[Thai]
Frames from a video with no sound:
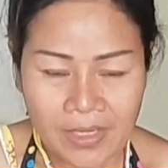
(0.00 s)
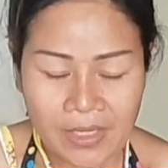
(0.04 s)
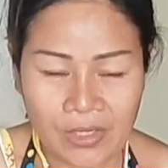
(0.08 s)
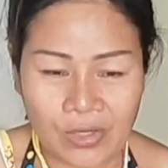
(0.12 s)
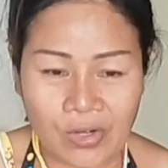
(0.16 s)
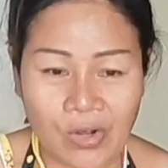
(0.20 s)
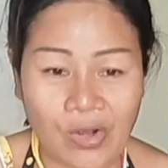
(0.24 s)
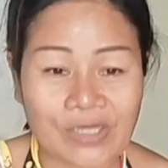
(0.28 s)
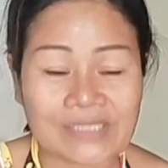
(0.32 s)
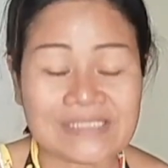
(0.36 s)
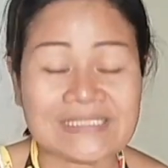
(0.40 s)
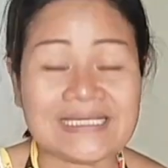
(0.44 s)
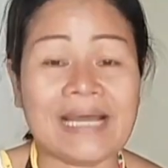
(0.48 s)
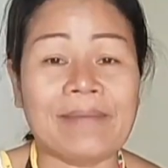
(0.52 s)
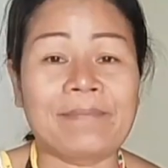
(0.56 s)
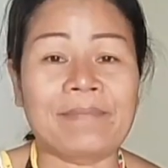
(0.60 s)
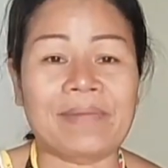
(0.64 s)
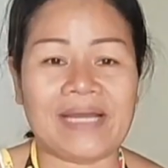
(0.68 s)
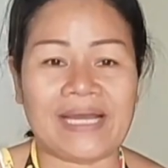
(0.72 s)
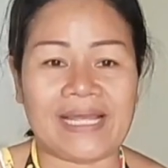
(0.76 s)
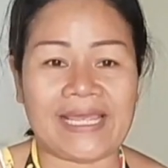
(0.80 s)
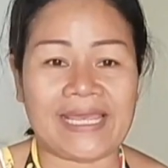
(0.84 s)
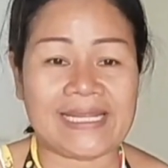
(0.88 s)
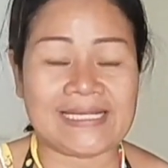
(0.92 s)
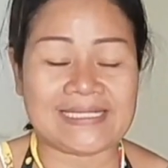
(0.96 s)
ก็จำ
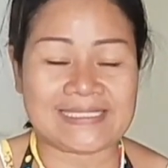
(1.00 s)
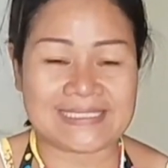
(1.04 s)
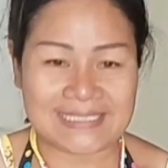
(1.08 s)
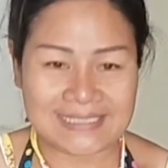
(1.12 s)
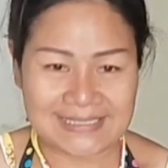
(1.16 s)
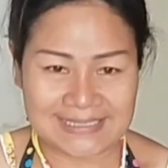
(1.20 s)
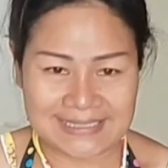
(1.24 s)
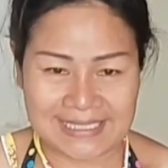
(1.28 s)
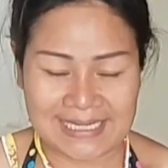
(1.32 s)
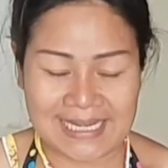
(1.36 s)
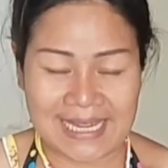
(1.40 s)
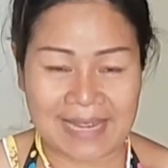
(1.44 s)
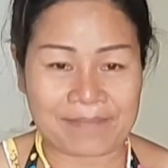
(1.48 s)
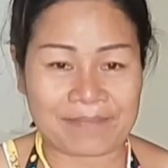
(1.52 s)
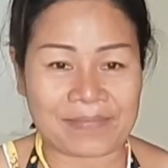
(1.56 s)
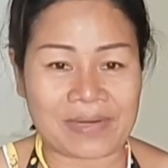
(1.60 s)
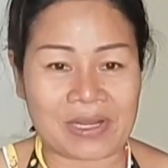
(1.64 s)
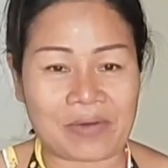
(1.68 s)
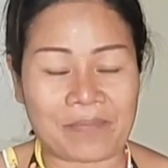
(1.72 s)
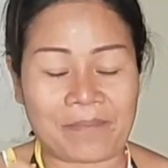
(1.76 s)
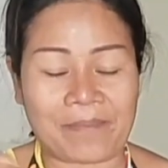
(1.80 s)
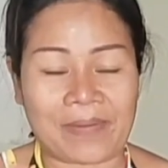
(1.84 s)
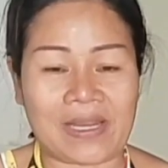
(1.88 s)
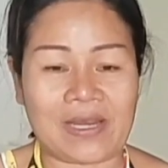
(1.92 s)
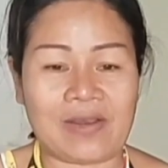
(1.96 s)
กับเฮ็ดกิจกรรมเรา
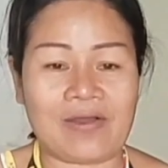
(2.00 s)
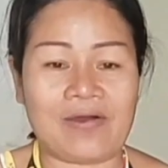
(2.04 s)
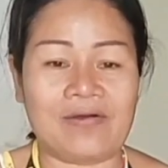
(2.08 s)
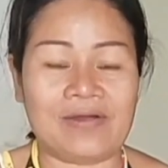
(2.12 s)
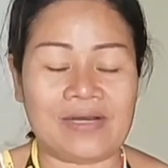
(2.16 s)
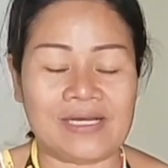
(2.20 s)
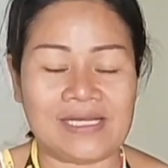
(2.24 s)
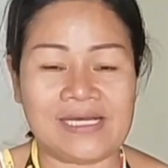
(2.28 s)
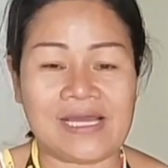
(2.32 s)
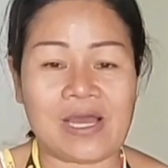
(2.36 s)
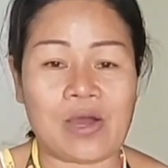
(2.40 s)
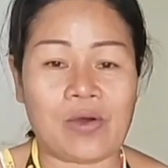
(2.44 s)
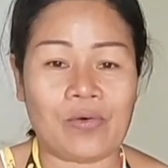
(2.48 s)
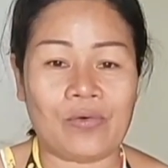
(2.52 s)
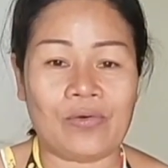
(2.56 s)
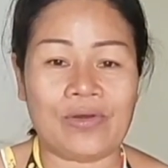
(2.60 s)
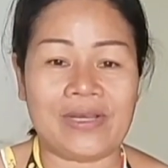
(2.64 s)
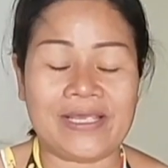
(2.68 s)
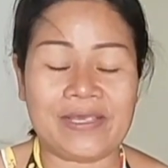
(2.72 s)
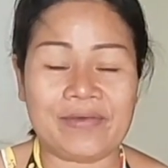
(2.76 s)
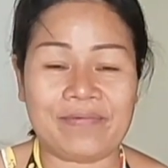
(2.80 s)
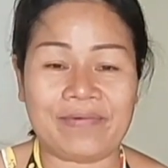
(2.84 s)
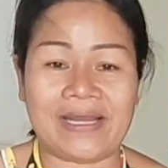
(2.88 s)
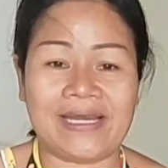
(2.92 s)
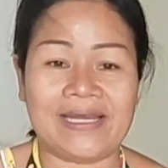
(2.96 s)
ไปลองเลือโอ
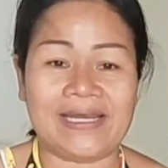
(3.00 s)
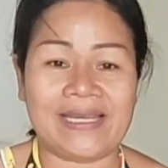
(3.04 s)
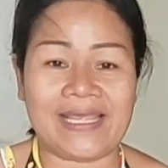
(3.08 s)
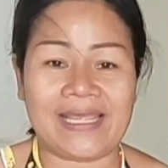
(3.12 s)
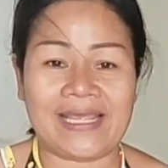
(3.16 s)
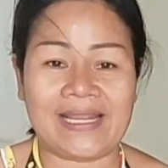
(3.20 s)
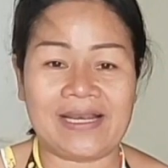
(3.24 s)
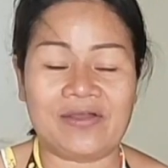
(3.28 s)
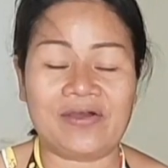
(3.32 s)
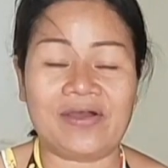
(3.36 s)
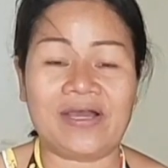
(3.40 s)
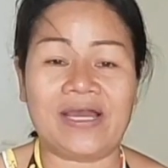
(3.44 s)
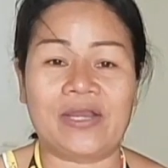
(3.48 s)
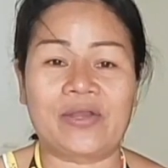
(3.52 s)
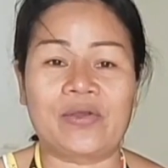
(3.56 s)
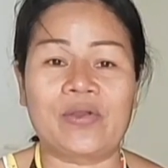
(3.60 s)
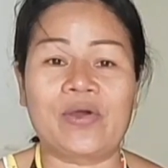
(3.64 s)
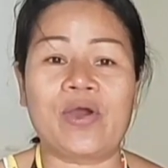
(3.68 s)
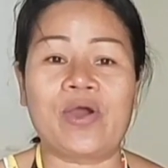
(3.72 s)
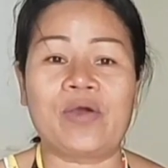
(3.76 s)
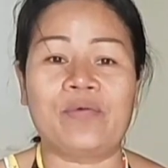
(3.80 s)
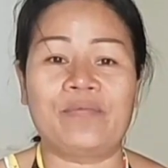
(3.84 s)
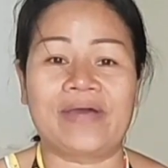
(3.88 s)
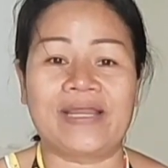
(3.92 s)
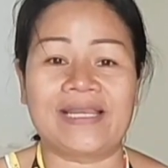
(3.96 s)
ลี่วันเดย์เนาะค่ะ
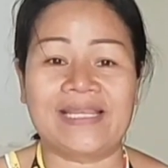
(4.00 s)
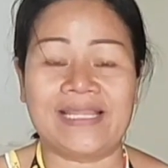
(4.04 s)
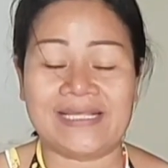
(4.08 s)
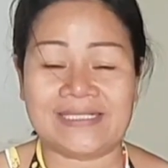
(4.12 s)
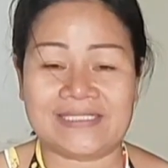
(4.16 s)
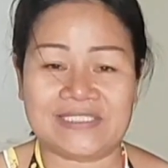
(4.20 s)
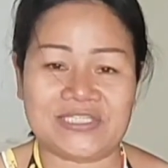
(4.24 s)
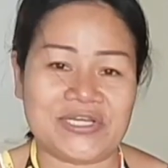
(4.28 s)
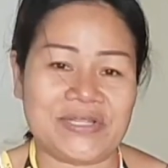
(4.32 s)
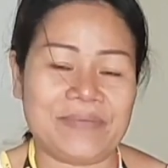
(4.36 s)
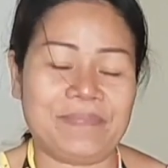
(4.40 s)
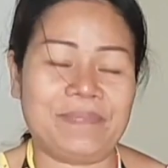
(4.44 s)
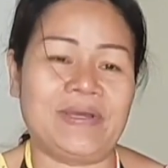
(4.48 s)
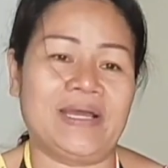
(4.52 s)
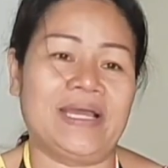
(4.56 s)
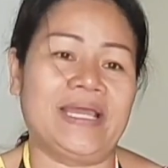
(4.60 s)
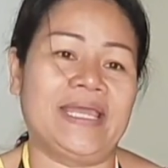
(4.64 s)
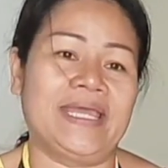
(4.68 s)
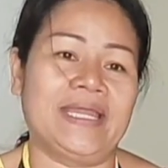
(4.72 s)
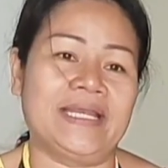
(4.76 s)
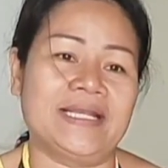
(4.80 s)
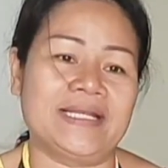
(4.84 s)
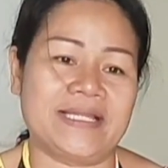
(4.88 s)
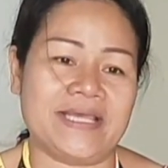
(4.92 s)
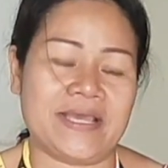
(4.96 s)
เนาะวันเดย์ทริปกับ
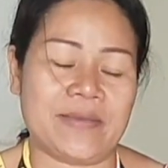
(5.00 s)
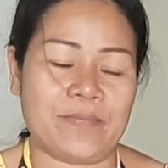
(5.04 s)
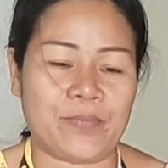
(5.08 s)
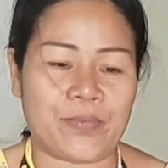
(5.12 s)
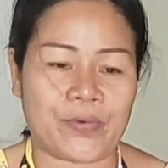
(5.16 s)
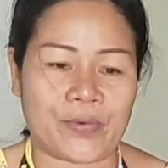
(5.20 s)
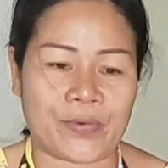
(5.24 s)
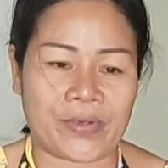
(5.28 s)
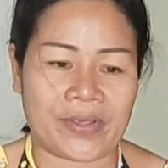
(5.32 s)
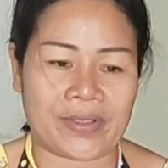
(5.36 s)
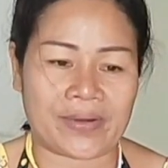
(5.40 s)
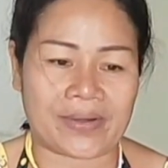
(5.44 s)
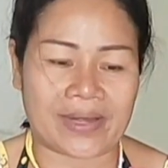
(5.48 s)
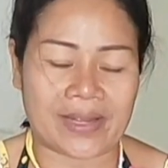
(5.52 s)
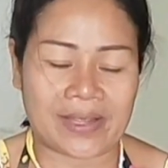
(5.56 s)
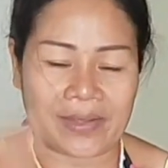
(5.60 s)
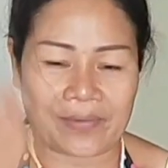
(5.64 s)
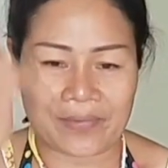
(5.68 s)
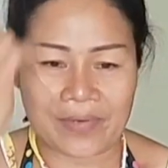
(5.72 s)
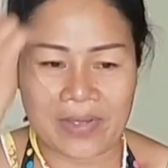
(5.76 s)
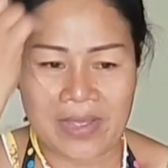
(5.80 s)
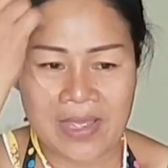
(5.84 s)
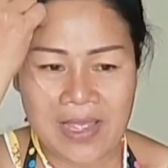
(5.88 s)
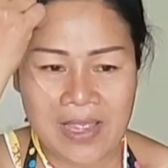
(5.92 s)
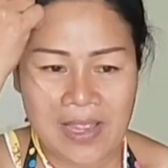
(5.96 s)
เฮ็ดเรียบร้อยเร็ว
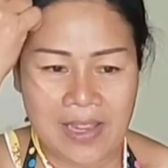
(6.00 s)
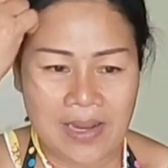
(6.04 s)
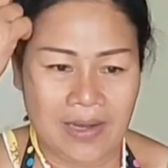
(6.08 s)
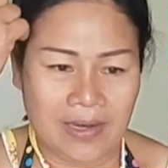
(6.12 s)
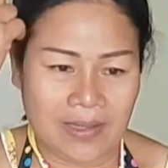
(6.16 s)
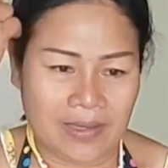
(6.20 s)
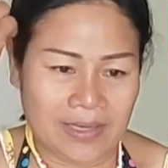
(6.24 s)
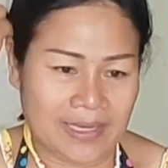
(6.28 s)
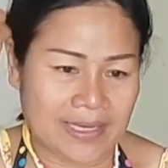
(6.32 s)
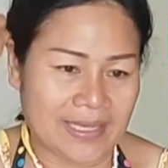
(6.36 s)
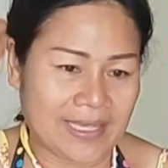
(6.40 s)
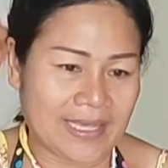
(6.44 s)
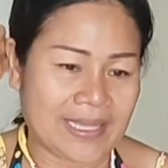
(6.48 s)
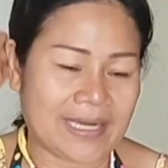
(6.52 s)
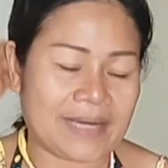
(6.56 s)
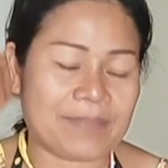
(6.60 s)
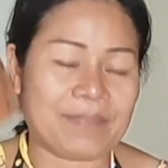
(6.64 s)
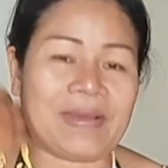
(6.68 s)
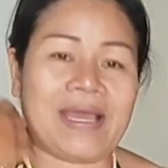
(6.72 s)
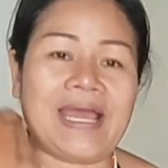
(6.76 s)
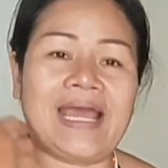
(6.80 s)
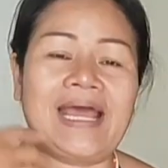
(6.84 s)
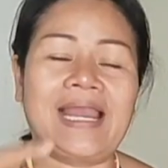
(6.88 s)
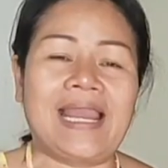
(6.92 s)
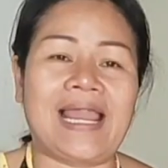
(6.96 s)
แล้วก็เห็น
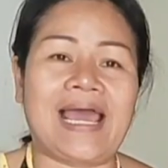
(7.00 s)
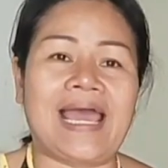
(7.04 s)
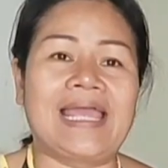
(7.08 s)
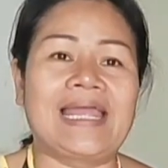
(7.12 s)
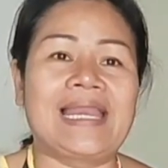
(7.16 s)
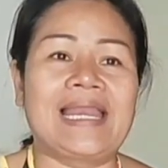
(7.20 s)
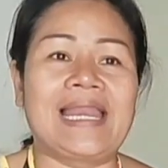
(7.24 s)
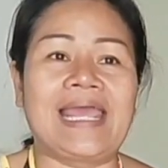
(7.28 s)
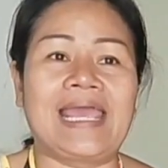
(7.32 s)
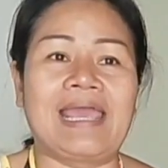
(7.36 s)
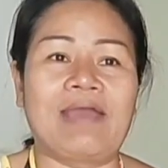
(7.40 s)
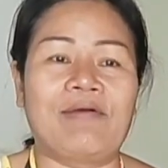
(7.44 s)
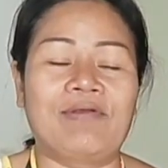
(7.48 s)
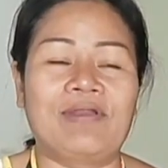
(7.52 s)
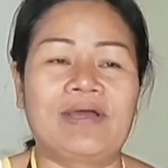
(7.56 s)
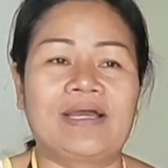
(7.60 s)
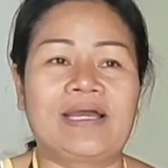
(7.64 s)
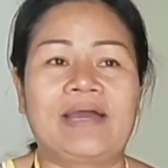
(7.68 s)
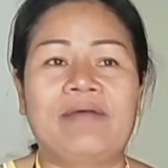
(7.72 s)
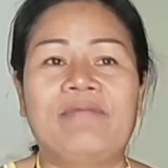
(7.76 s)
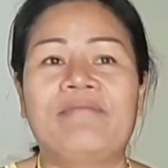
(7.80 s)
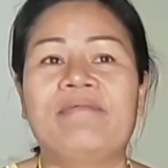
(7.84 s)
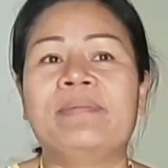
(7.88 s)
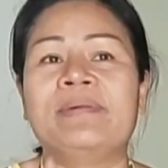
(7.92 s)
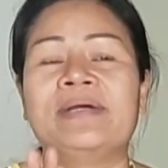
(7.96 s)
มาหลายแล้วแล้วก็
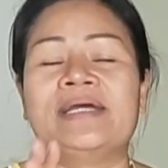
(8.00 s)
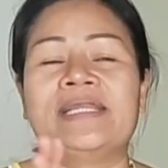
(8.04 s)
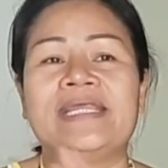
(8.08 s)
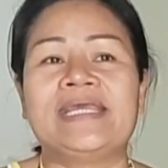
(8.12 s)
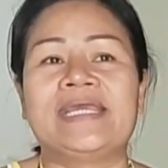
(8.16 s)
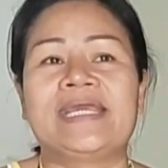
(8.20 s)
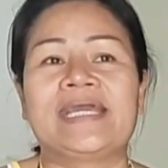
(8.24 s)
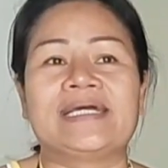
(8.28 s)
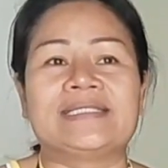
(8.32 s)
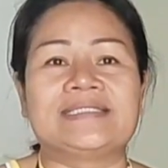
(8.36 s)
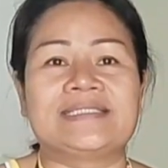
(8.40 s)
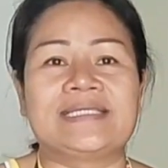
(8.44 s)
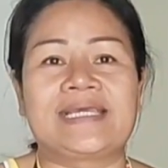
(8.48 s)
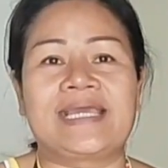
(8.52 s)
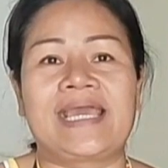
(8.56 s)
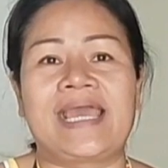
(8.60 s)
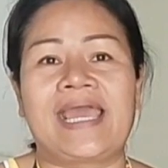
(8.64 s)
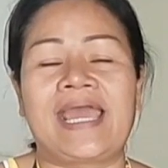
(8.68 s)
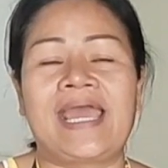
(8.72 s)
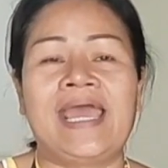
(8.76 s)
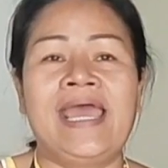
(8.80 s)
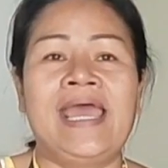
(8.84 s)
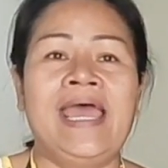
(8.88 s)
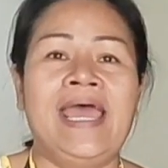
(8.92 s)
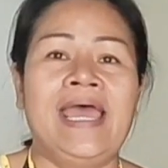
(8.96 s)
มื้อนี้ก็สิแค่
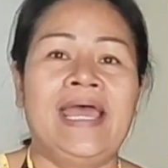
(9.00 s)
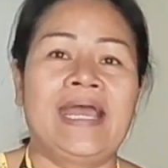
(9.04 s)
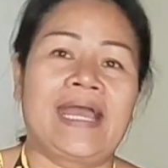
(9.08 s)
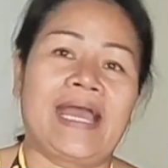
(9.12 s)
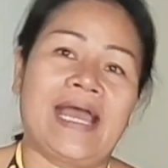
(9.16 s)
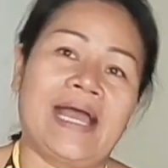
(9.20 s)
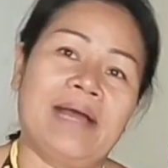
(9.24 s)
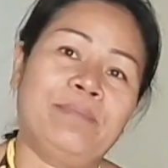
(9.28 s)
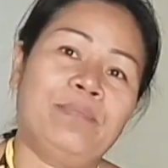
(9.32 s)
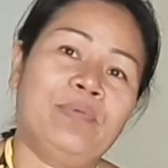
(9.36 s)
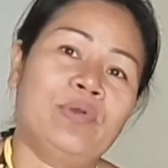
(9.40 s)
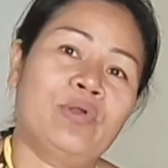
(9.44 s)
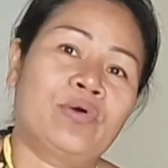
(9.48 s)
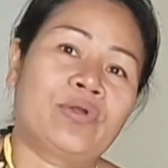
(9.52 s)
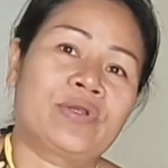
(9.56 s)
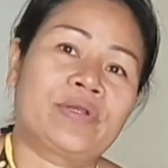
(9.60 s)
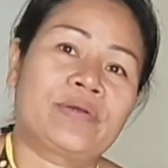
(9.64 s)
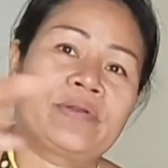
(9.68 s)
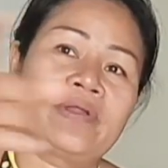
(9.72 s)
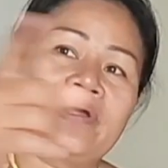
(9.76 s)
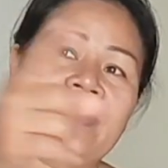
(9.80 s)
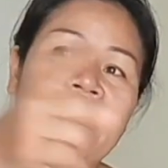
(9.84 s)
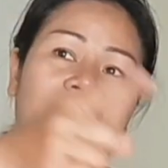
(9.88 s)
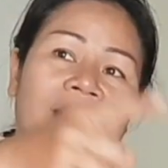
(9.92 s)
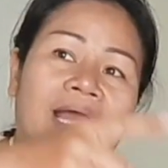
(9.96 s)
ขับรถ
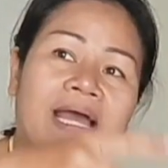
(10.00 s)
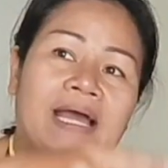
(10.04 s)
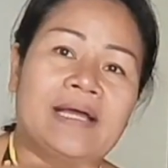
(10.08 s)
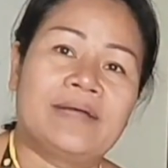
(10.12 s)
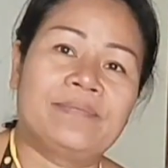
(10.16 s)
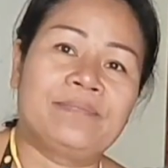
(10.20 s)
ก็ค่ะ